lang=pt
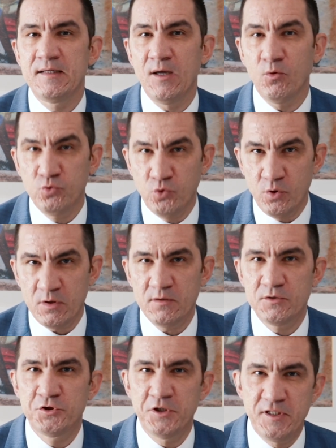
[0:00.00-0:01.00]
e
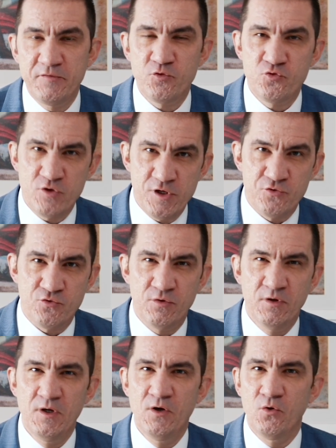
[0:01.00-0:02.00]
autor de livro jurídico.